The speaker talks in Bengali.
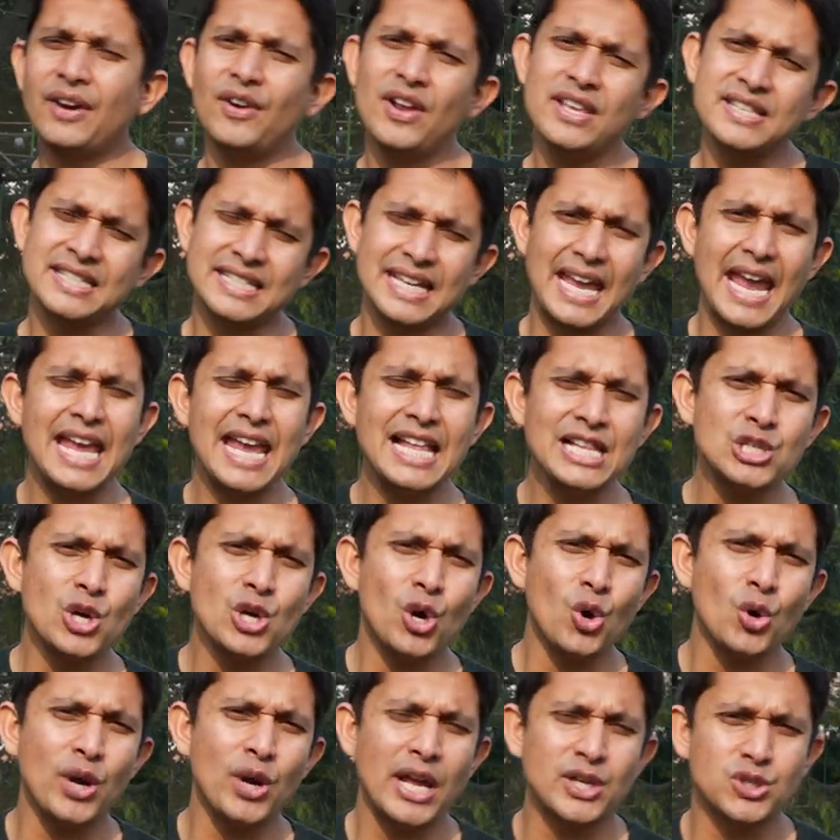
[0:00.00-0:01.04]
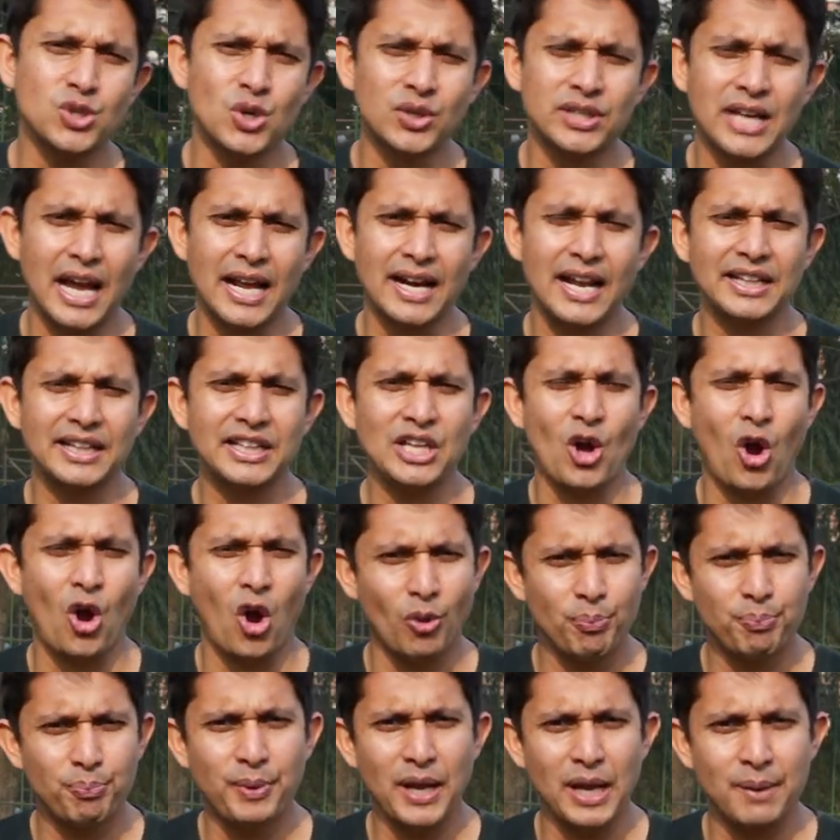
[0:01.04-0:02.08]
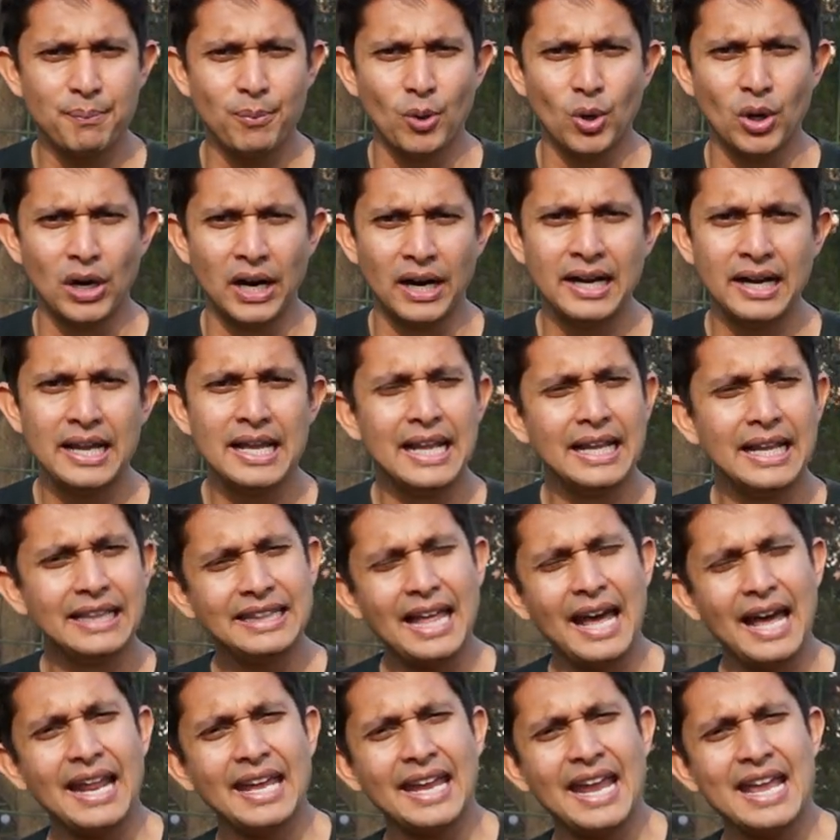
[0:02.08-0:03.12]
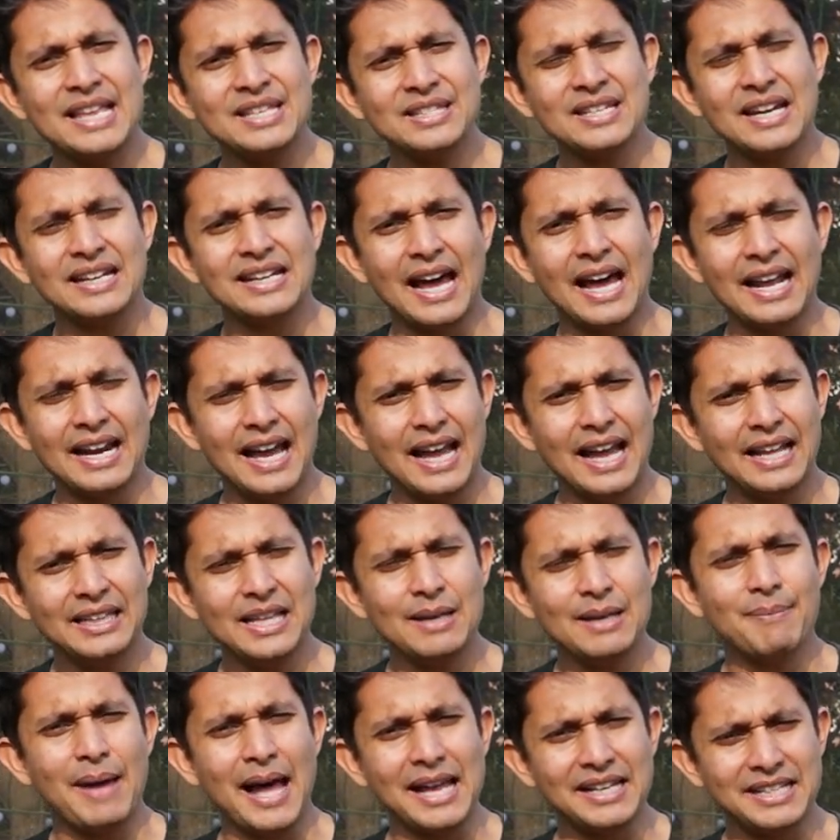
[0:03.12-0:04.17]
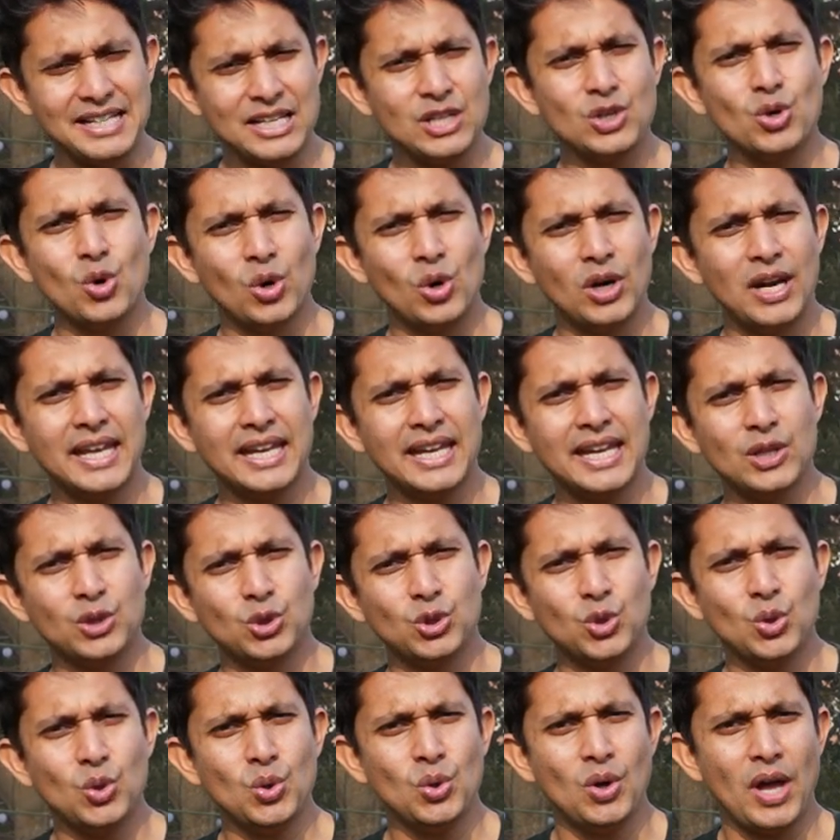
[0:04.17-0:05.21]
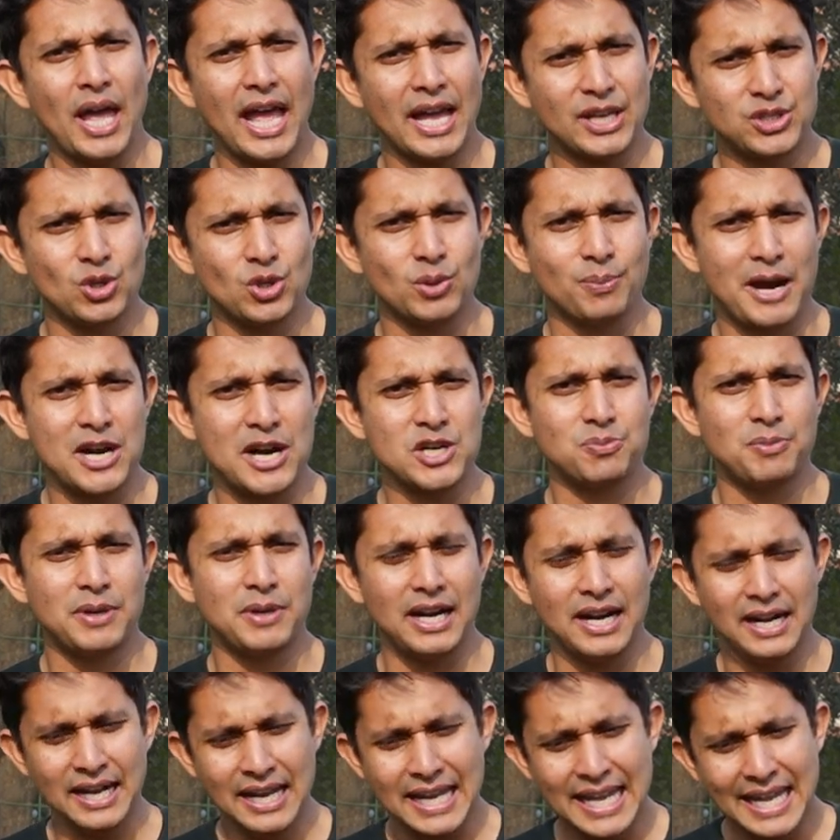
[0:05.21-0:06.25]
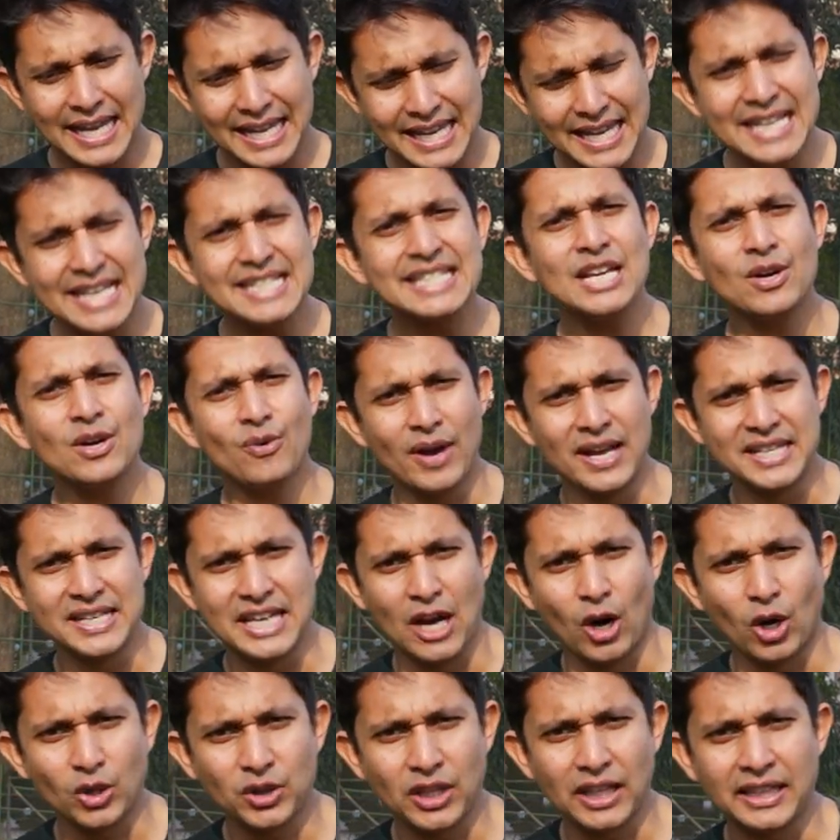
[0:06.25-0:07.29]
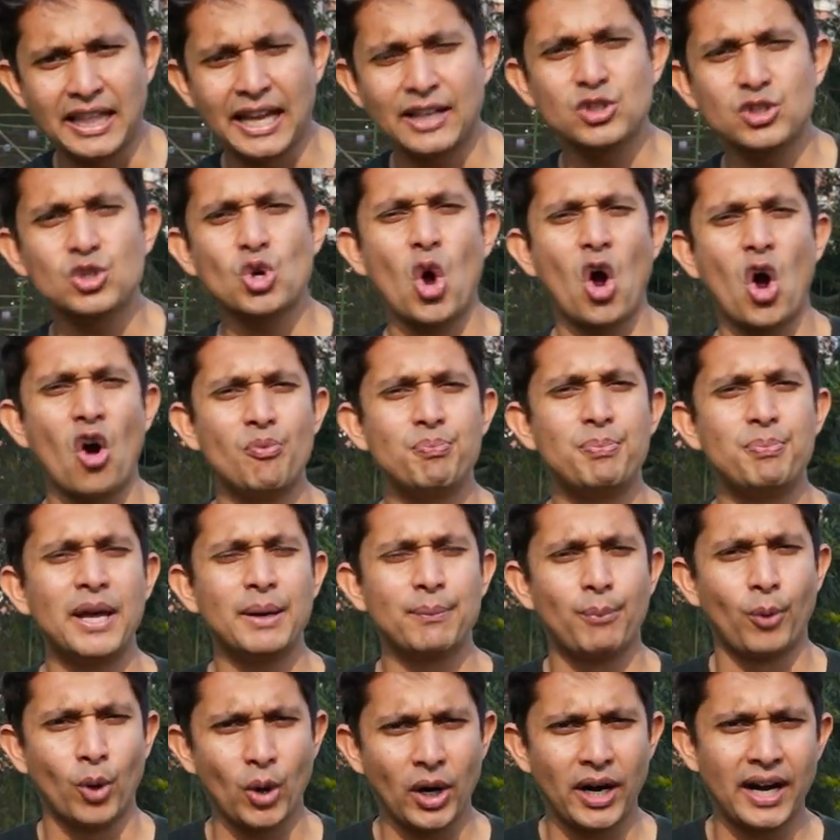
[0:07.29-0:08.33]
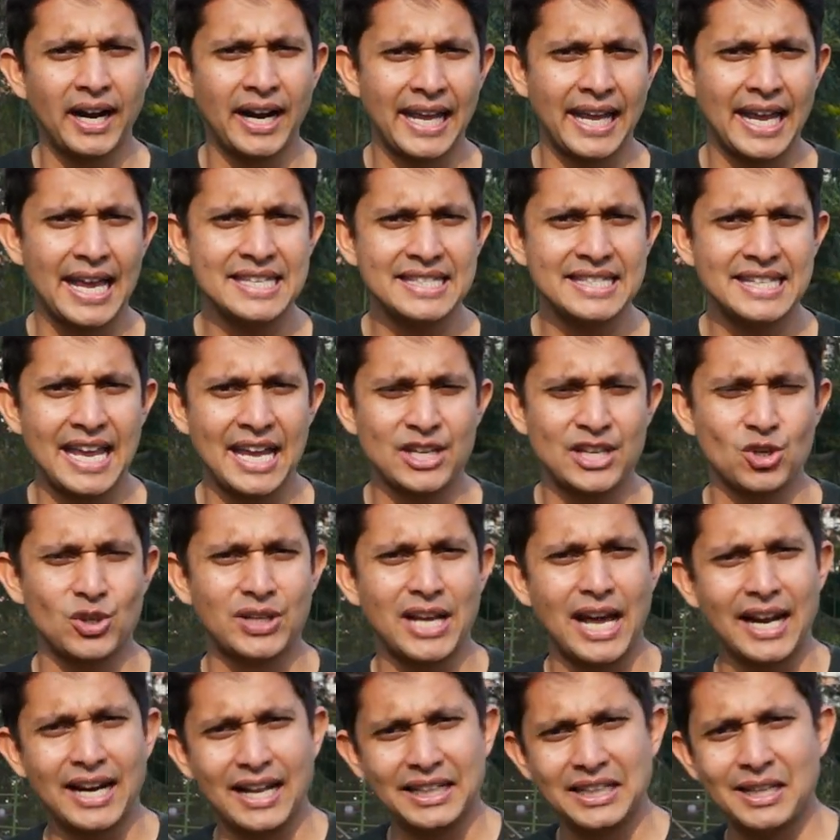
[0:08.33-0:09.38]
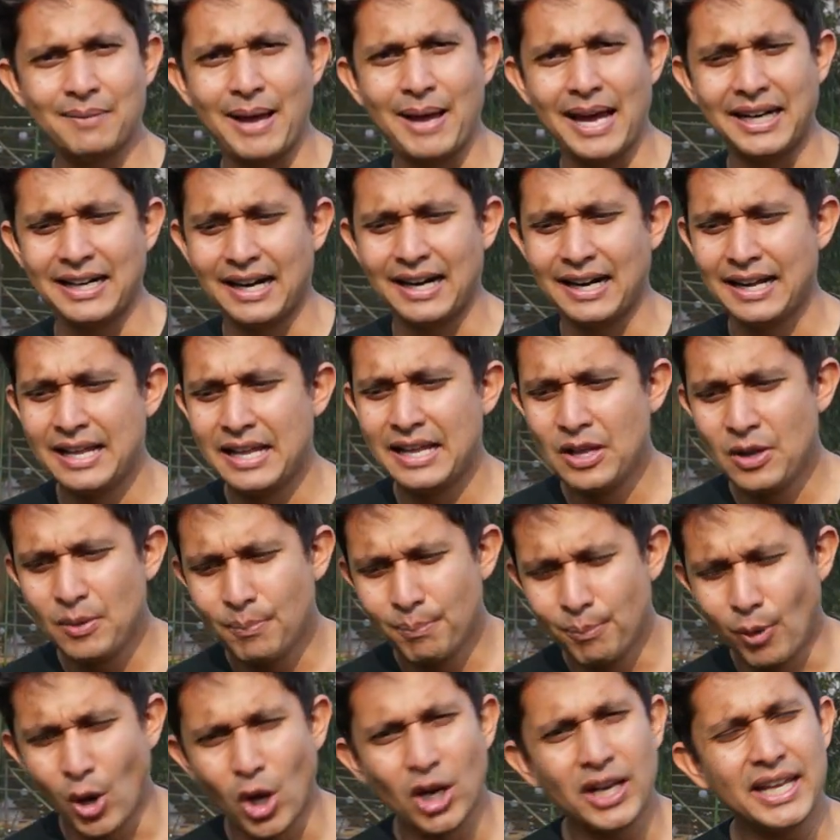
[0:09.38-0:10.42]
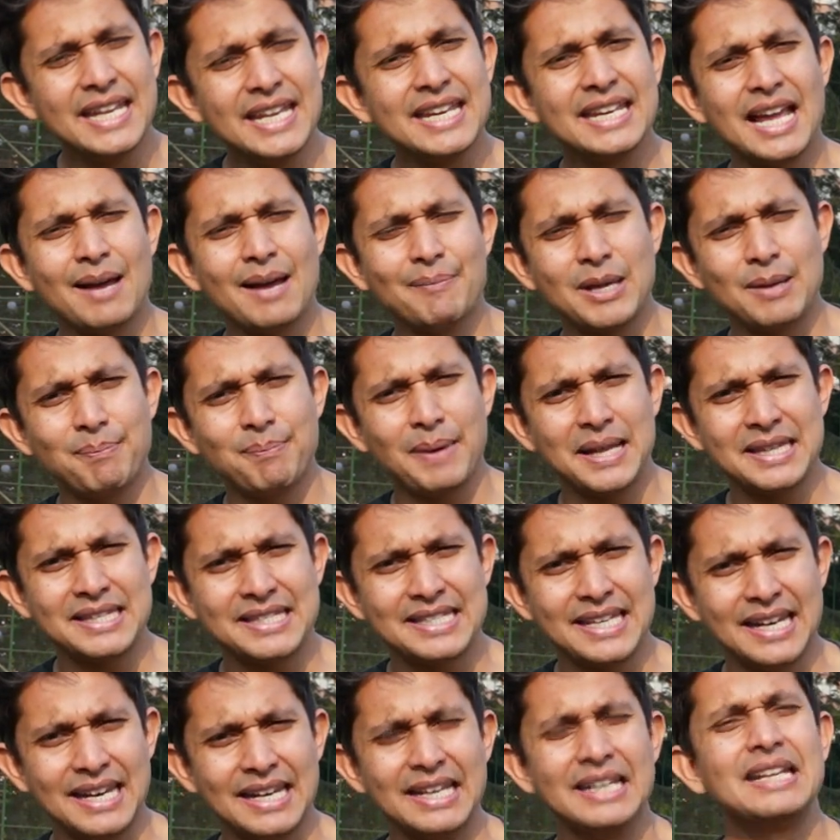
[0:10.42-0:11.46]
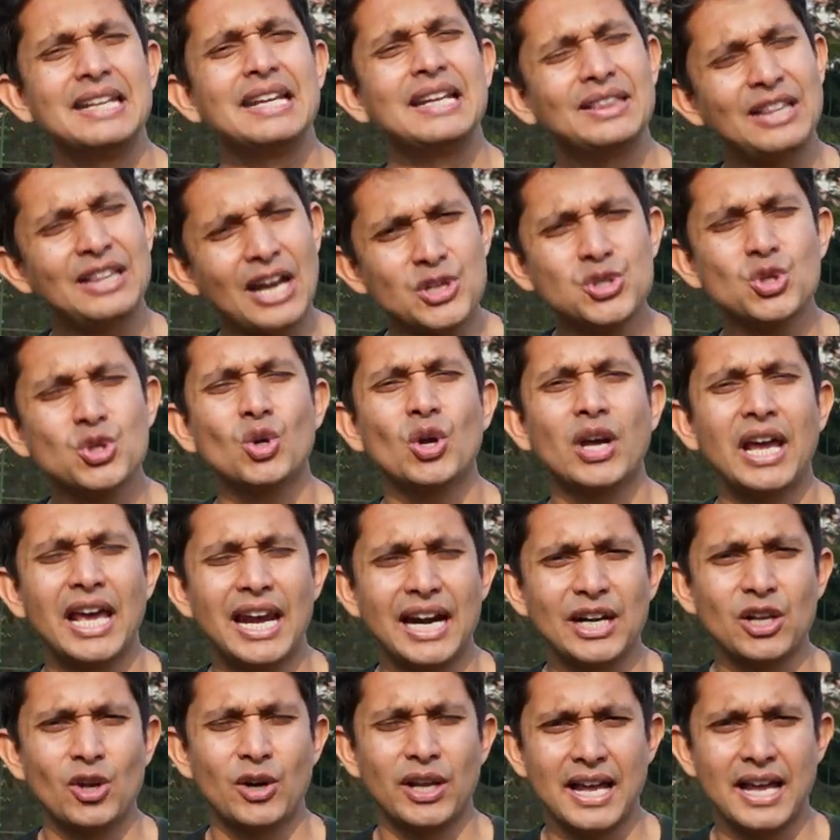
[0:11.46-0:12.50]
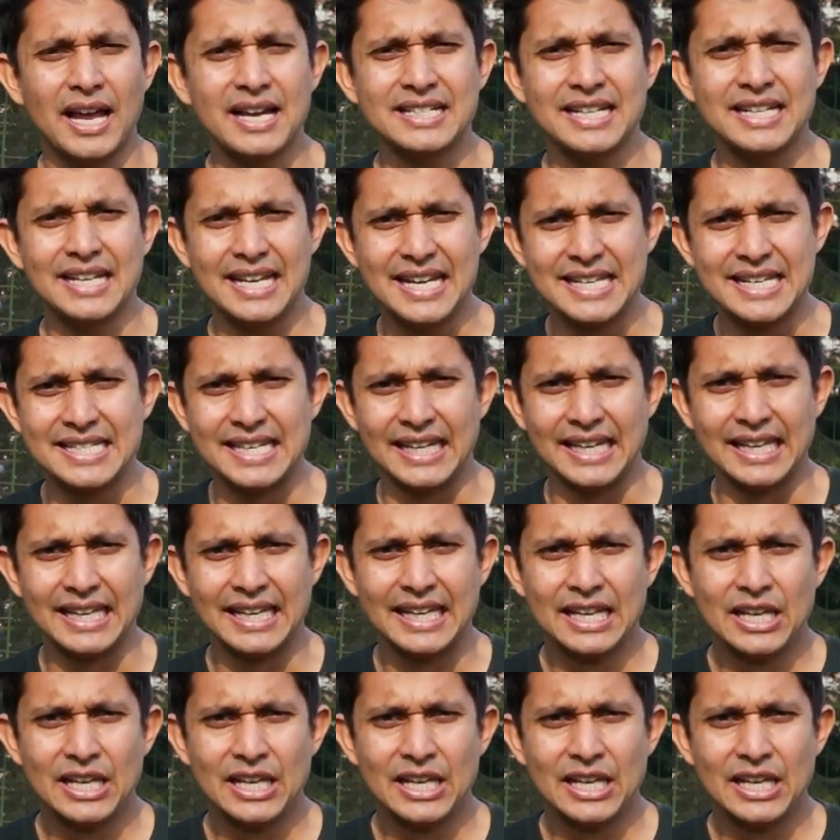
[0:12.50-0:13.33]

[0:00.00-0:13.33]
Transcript: ক্রিস গেইল যখন একজন ডানহাতি অফ ব্রেক বোলার তার এগেনস্টে ডানহাতি ব্যাটিং করলেই কিন্তু একজন ব্যাটসম্যানের ইজি হয়ে যায় অর্থাৎ একজন অফ ব্রেক বোলারের এগেনস্টে একজন ডানহাতি ব্যাটার বল ইনকামিং পাচ্ছেন তার জন্য খেলাটা অনেকাংশে ইজি